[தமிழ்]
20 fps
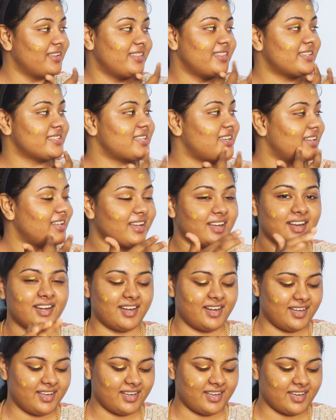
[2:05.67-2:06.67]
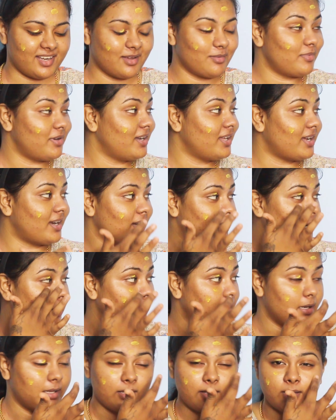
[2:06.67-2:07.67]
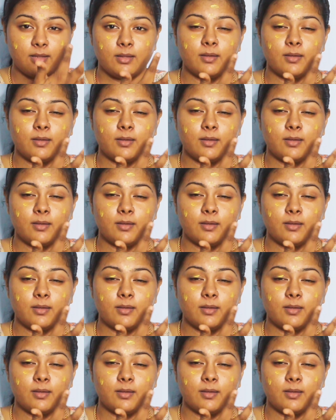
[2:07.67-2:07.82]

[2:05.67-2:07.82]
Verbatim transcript: இந்த சைடாக கண்ணாடி இருக்கு எனக்கு மாதிரி கண்ணாடி இல்லை